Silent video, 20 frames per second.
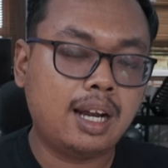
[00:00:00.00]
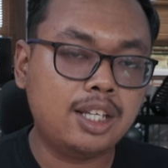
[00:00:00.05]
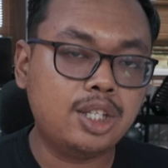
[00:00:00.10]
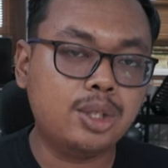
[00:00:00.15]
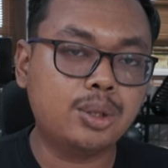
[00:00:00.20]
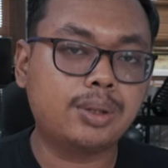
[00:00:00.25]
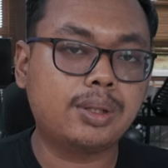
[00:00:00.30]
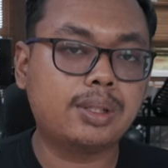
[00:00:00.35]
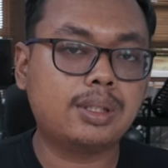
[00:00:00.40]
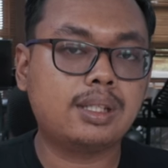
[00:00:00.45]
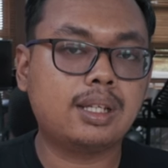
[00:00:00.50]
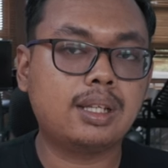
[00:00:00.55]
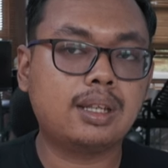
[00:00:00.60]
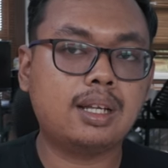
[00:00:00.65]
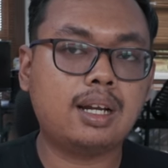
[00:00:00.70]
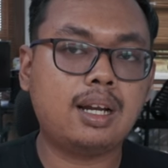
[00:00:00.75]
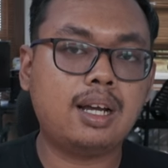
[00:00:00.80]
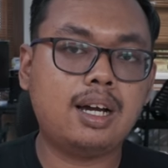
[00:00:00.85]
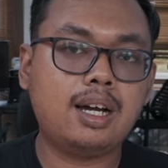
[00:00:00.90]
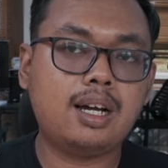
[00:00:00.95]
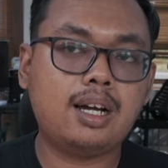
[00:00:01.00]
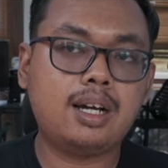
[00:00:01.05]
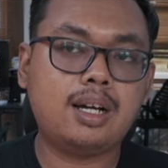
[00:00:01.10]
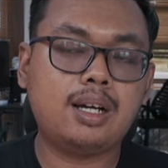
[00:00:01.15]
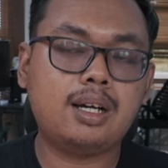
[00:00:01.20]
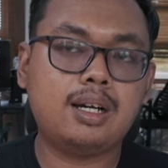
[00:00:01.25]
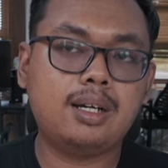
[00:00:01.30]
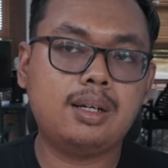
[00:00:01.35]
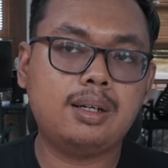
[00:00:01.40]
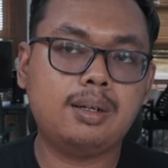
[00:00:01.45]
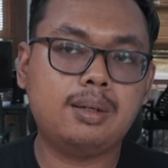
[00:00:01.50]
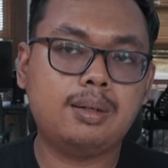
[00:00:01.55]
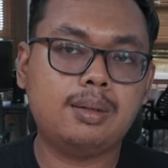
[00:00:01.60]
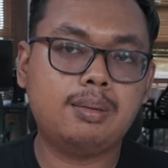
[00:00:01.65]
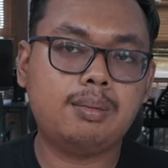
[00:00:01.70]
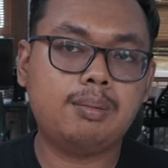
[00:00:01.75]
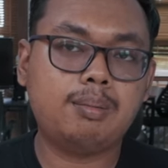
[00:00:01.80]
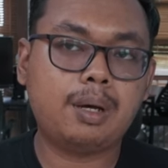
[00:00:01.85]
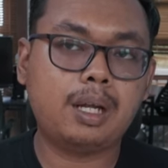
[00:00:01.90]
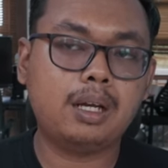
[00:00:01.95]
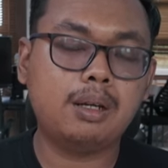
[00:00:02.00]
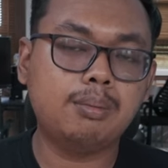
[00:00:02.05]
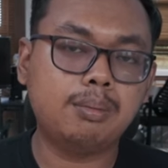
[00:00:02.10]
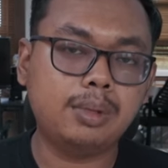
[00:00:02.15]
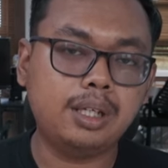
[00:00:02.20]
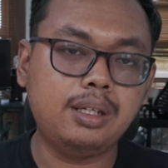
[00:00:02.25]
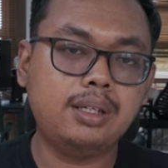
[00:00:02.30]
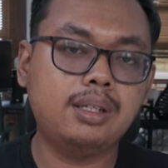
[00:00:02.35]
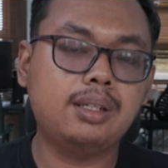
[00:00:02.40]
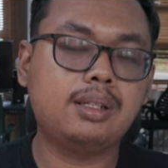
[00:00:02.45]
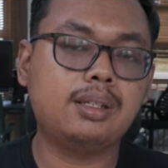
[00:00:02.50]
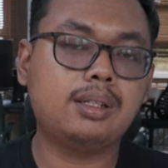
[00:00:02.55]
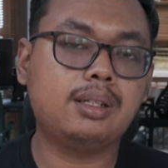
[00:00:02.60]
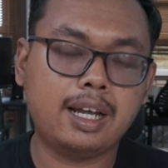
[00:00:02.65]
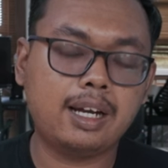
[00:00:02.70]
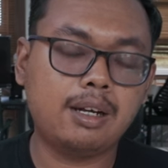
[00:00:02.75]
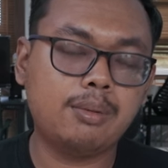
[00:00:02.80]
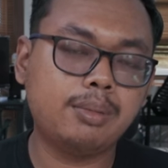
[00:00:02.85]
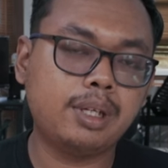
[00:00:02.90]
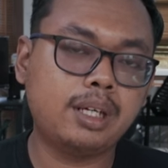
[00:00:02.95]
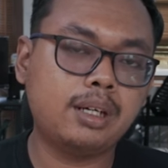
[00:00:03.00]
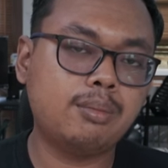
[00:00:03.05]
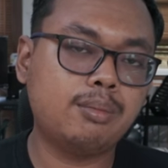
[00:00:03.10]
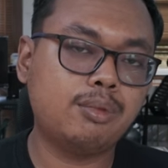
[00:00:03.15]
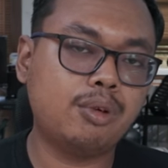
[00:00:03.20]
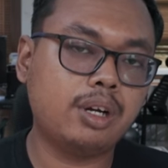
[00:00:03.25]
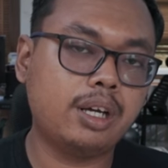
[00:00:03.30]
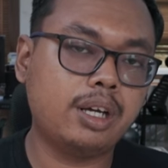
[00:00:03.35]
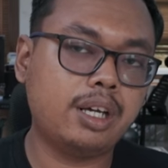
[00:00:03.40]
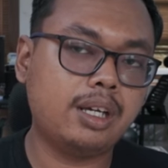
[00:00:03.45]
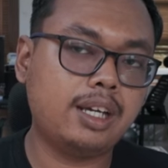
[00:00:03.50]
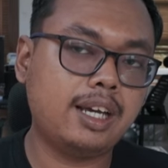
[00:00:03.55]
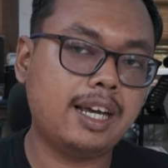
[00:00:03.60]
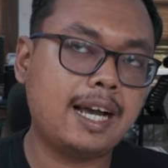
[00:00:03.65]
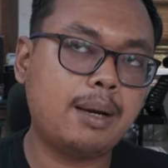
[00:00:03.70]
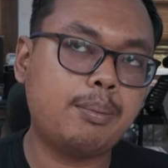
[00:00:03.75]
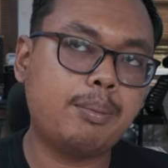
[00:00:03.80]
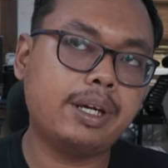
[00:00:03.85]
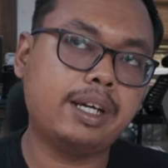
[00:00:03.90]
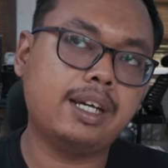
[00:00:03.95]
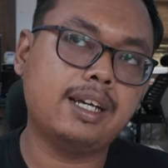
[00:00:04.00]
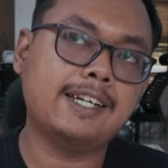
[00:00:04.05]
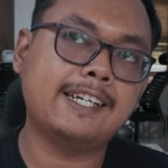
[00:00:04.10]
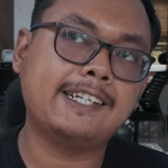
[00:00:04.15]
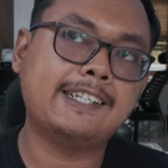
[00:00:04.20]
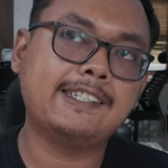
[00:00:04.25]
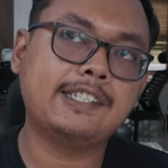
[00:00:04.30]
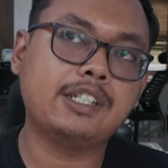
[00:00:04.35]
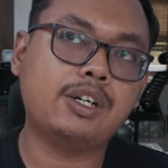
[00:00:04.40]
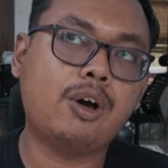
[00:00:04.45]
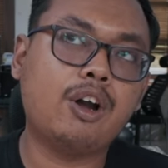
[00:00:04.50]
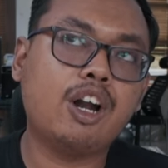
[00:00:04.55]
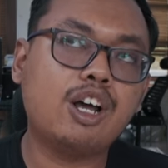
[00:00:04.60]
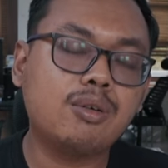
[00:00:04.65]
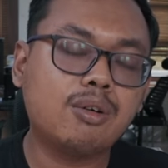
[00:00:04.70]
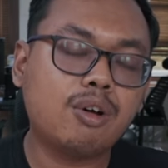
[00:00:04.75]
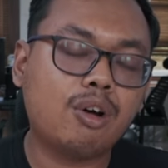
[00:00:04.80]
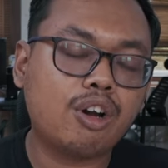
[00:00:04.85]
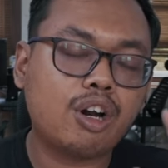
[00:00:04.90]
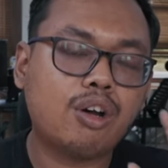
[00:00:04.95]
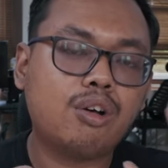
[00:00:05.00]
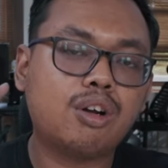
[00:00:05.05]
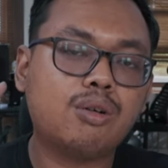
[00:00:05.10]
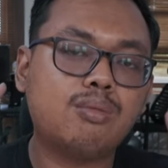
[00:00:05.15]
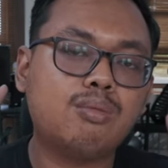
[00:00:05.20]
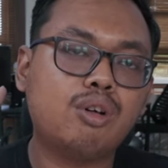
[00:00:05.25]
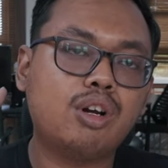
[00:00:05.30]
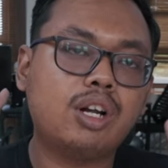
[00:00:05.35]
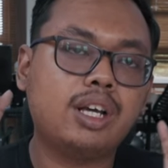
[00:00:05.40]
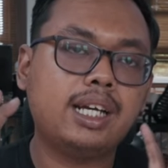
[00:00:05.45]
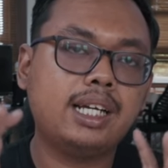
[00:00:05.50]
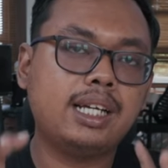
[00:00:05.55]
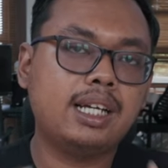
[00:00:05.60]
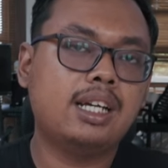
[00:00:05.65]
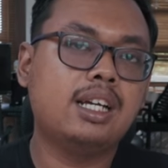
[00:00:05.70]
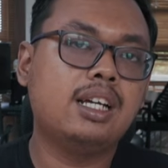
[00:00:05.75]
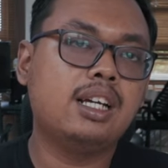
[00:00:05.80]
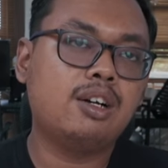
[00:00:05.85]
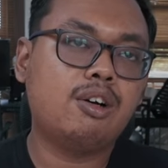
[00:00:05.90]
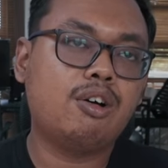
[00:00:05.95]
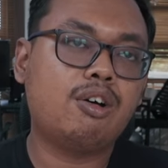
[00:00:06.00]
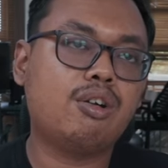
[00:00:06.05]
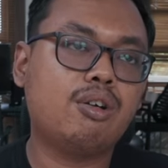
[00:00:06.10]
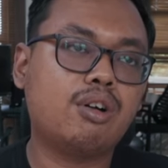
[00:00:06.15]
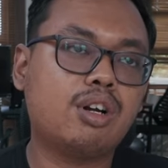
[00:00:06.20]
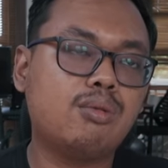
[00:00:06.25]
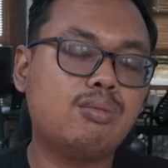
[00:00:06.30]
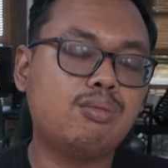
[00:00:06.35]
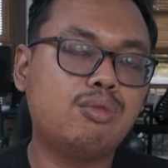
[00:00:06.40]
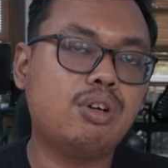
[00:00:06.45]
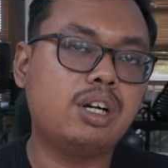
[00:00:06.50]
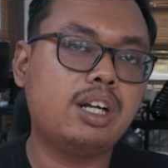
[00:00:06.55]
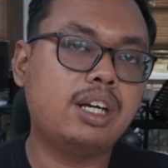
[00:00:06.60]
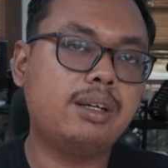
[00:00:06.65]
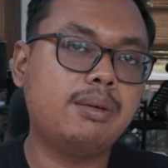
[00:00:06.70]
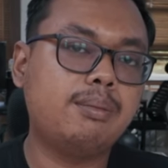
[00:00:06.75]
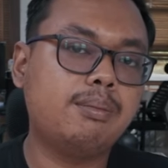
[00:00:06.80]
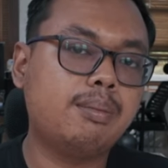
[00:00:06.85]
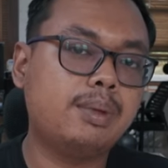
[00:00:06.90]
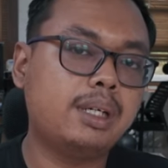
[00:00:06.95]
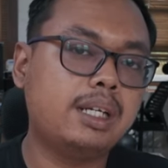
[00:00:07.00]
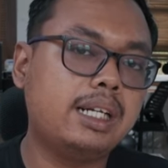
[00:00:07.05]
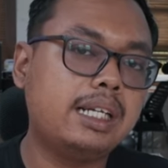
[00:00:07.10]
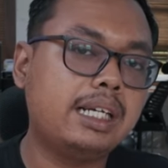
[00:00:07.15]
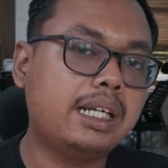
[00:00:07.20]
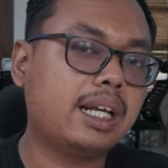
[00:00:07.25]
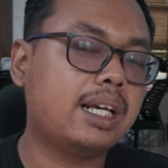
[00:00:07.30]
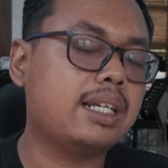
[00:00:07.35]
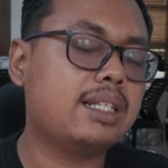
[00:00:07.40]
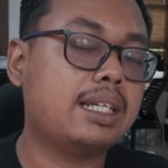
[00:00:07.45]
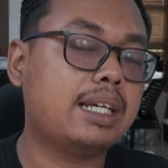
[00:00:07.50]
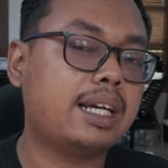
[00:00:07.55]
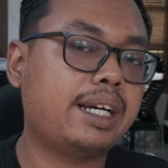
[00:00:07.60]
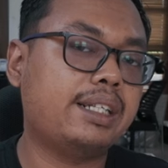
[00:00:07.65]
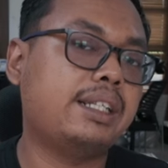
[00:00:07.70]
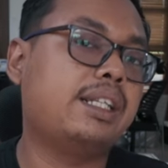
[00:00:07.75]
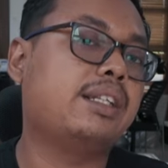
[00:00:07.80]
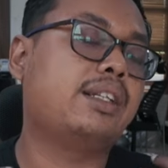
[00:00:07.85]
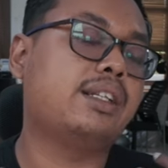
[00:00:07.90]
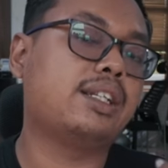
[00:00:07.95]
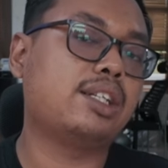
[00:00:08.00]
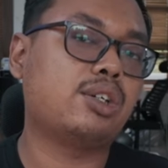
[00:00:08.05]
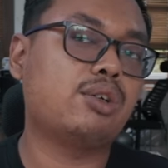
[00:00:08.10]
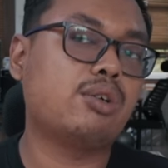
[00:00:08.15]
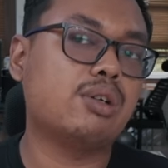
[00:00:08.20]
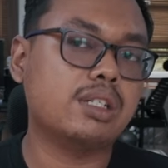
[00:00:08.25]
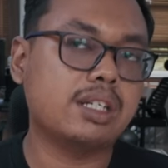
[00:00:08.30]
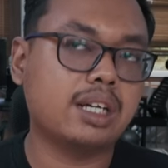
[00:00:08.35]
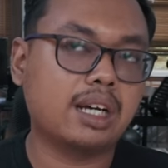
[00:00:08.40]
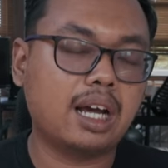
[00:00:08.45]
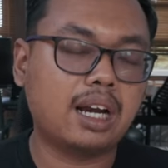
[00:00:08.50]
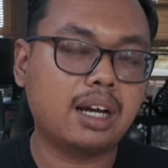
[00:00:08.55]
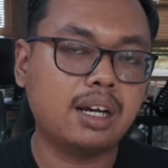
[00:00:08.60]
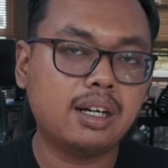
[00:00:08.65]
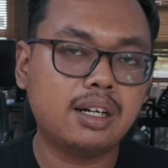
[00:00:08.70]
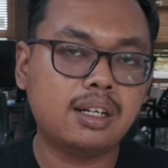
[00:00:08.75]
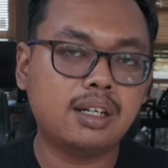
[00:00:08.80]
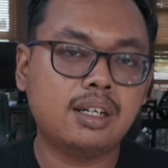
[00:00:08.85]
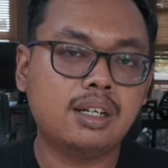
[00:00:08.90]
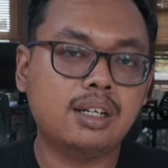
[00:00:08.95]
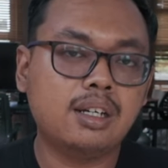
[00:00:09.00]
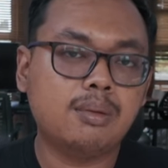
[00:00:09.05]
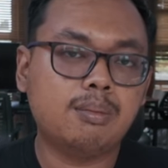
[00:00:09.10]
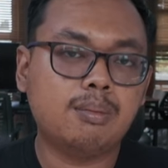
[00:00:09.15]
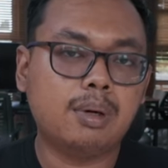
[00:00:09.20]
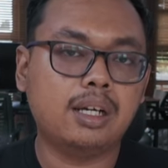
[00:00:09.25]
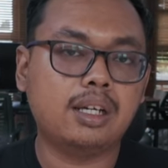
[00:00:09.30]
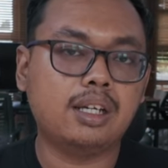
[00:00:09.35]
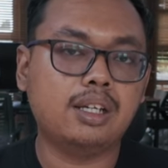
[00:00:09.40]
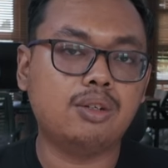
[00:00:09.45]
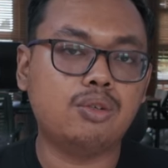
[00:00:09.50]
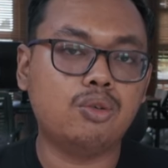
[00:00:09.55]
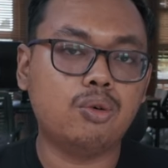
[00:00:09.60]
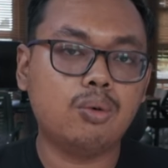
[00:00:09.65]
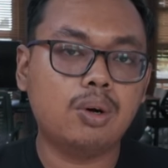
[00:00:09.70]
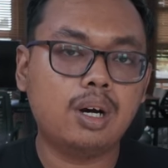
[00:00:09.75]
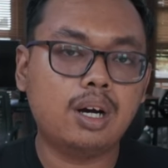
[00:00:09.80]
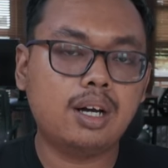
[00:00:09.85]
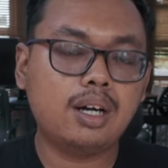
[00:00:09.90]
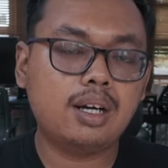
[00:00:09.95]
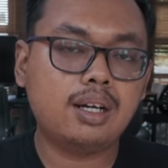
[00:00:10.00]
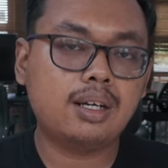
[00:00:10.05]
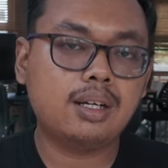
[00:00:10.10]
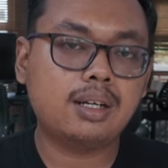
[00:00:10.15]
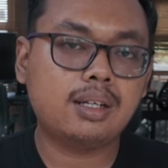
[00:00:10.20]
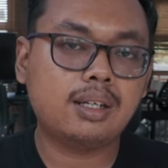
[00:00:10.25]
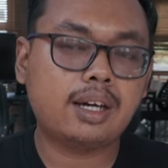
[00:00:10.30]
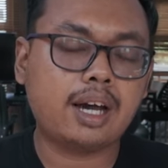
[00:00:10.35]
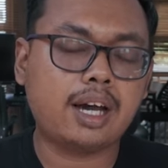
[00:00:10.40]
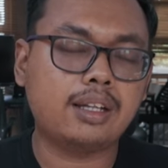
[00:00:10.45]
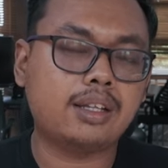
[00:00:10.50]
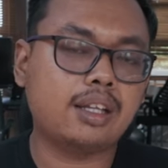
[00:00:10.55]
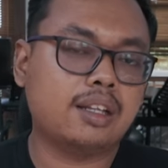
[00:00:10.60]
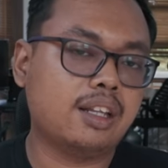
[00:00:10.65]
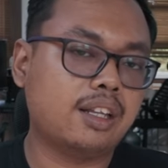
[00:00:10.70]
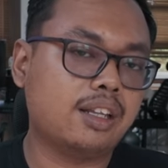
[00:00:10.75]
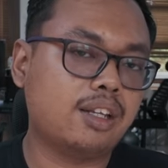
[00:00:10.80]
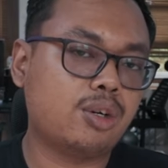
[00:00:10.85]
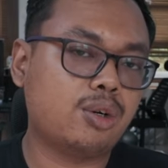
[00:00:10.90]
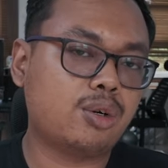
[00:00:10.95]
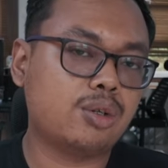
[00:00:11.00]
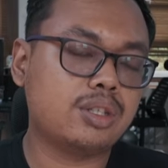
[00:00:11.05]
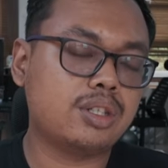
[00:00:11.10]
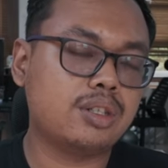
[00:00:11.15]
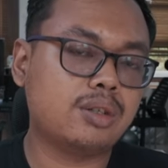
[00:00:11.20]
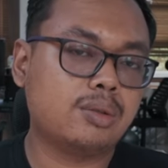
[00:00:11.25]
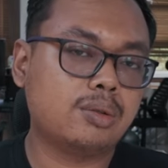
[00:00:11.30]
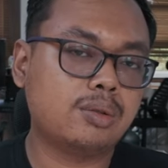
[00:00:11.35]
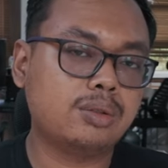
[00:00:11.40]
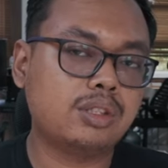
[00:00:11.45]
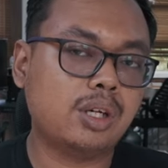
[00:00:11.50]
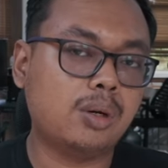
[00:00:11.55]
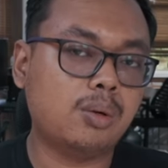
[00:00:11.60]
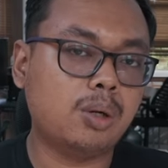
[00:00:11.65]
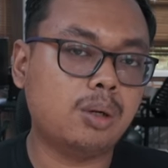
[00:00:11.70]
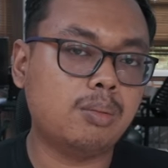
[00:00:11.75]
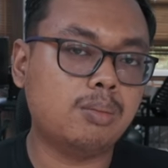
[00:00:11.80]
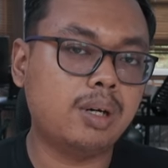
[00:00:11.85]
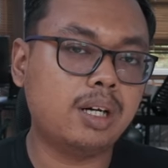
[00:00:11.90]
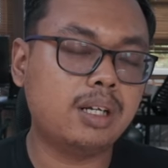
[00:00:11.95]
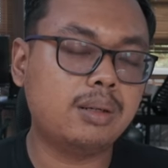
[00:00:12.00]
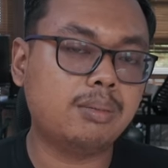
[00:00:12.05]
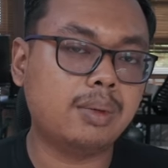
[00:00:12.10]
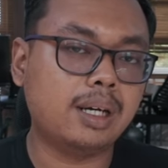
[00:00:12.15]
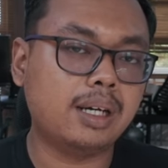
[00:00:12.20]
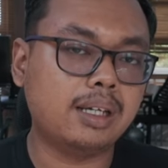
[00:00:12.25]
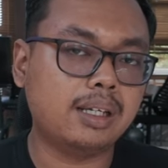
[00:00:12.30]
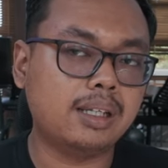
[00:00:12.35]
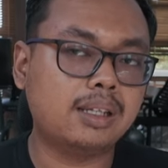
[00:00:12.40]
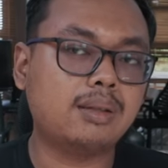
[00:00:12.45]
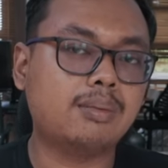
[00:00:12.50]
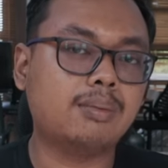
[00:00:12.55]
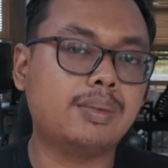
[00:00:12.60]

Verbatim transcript: lanjut setelah pandemi helmnya mulai apa ya orang orang mulai orang-orang mulai melirik si kait titik kors ya karena bagi gua KYT titik kors itu jawaban bagi